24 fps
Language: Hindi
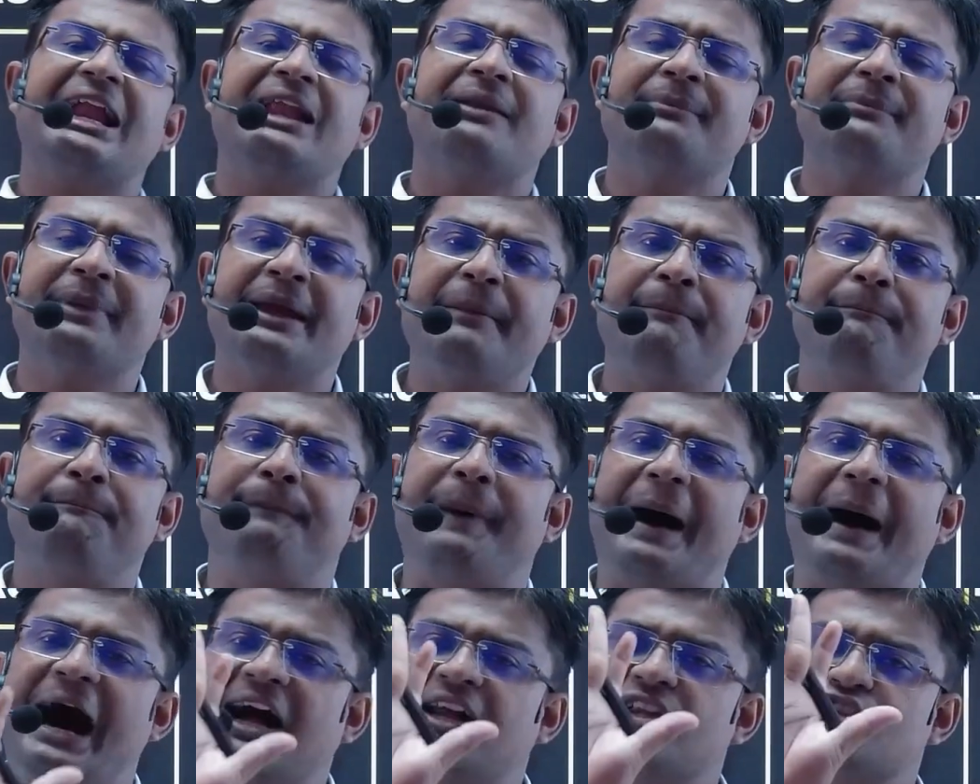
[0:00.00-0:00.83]
में
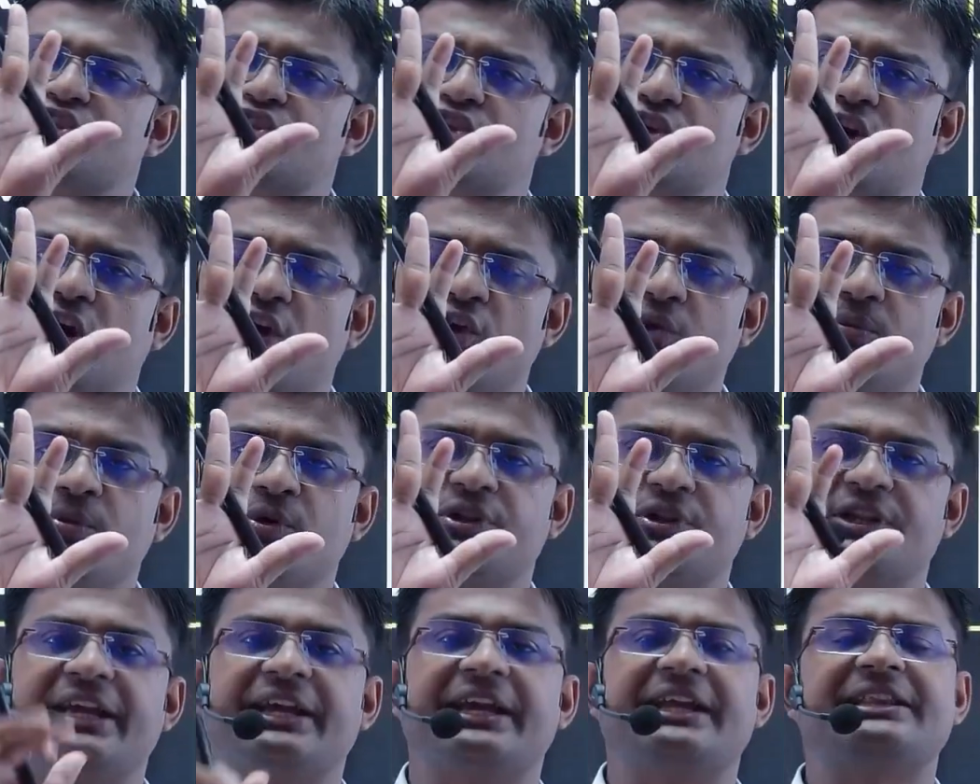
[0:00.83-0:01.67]
पांच कॉलम
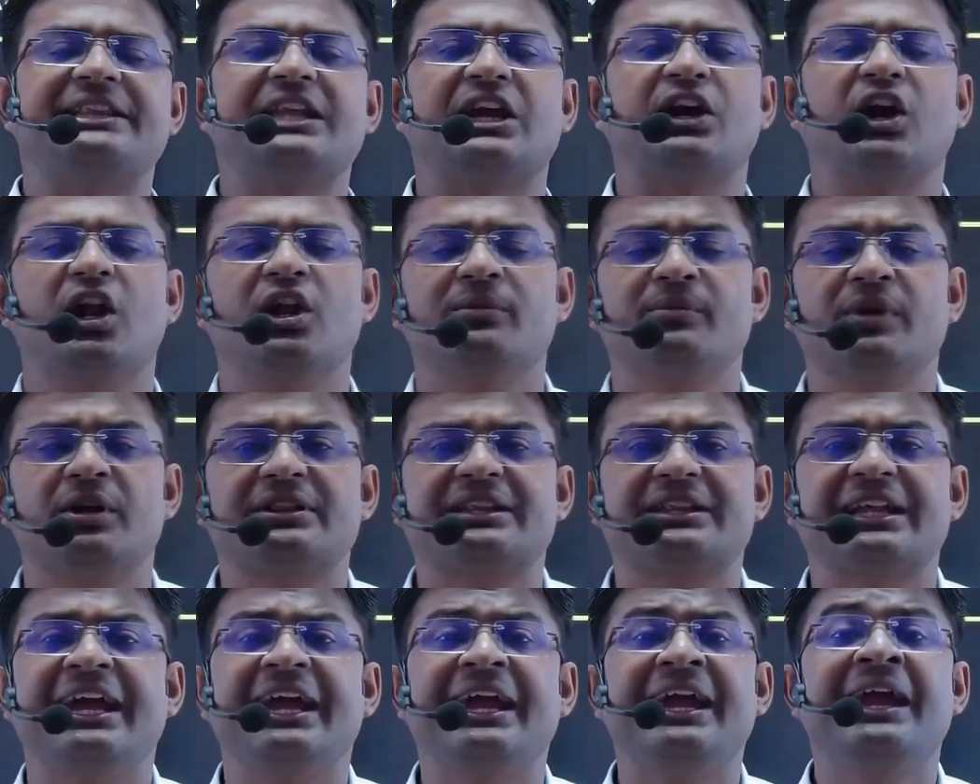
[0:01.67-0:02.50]
होते हैं कितने कॉलम
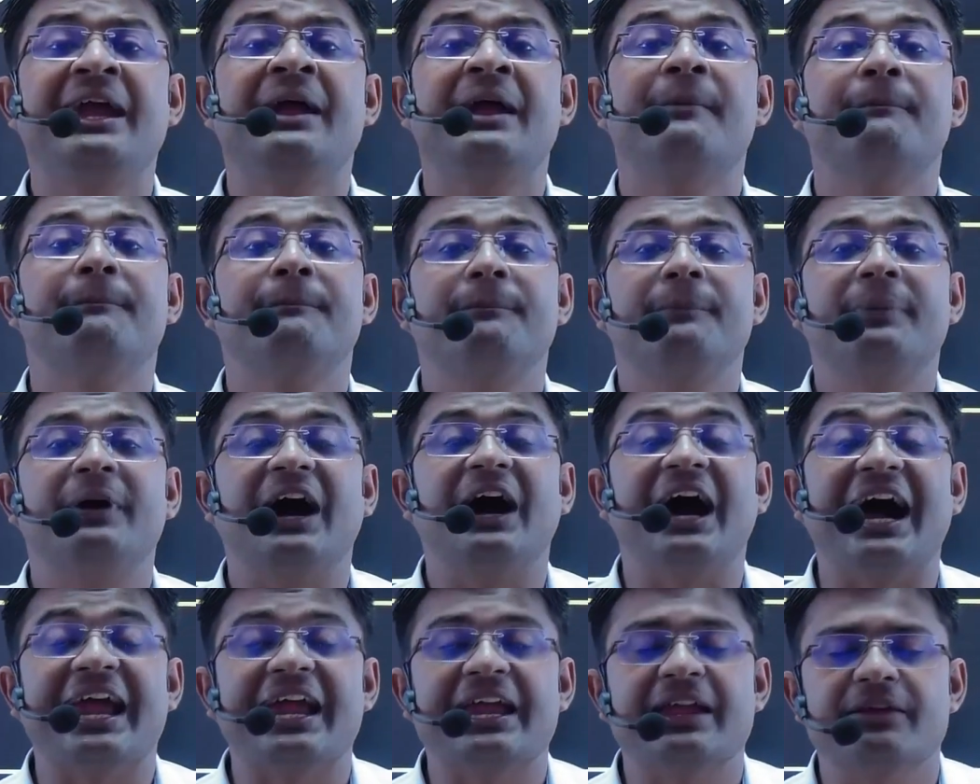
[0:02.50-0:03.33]
होते हैं
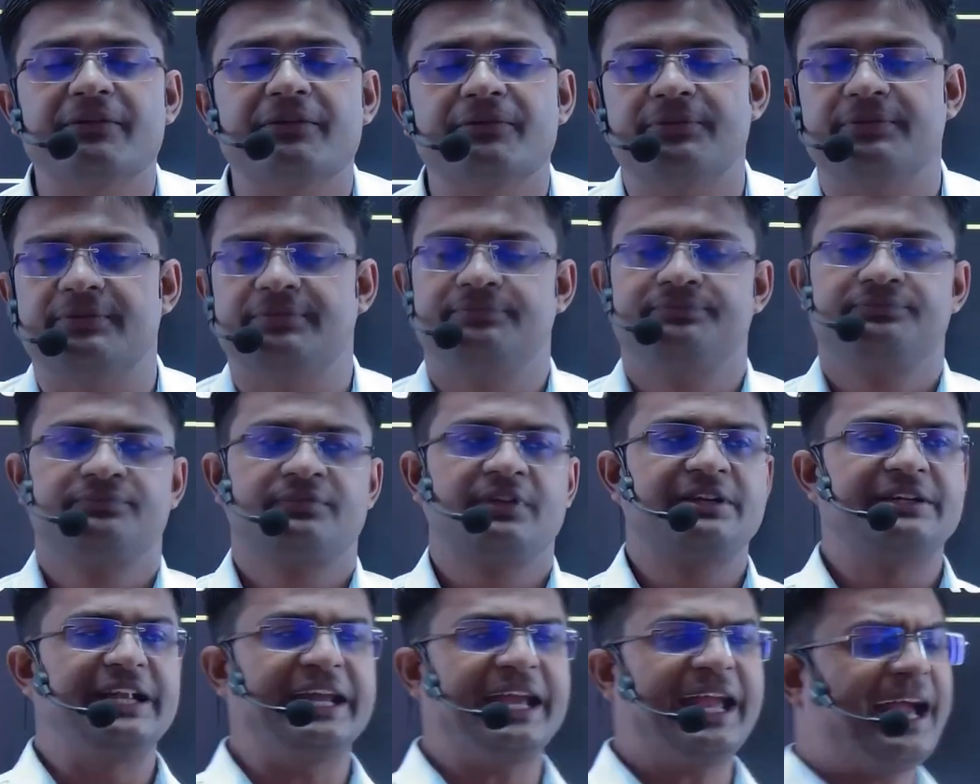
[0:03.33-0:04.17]
फाइव
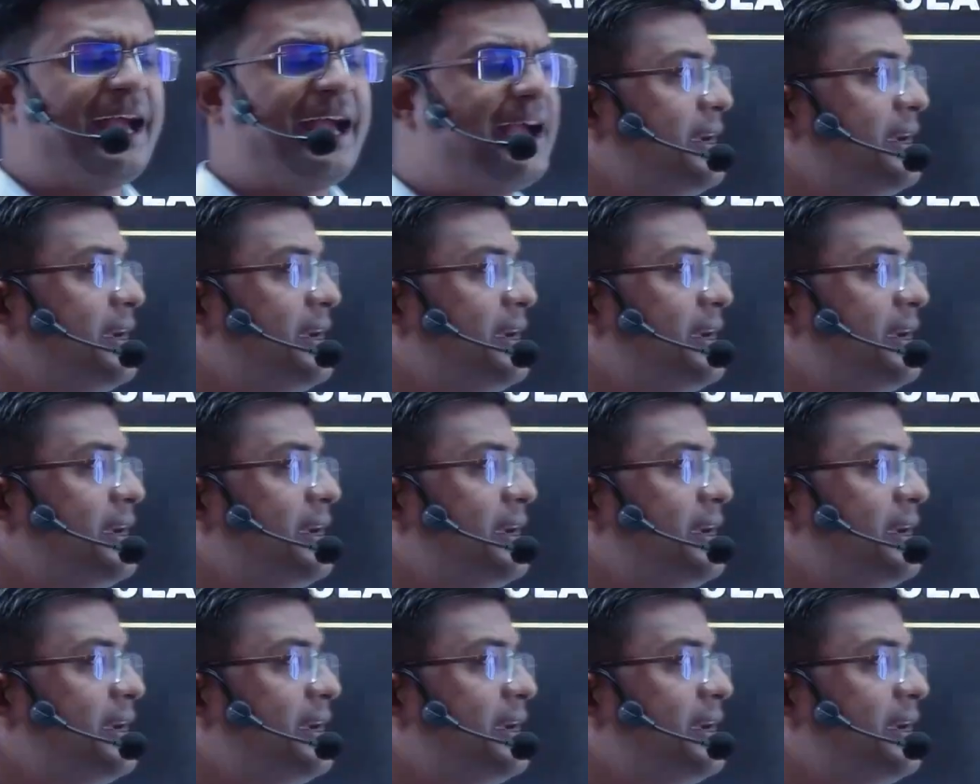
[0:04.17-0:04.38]
ठीक है